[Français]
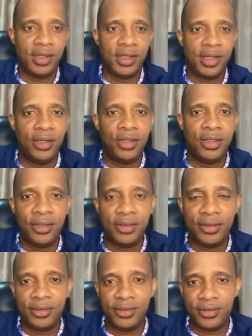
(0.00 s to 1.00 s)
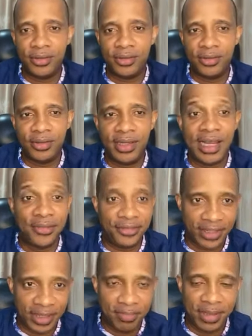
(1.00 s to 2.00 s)
Alors, la
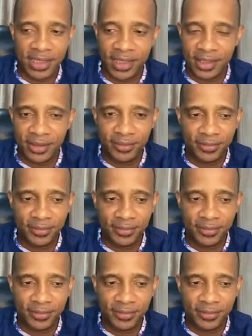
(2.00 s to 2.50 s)
vraie Pâque.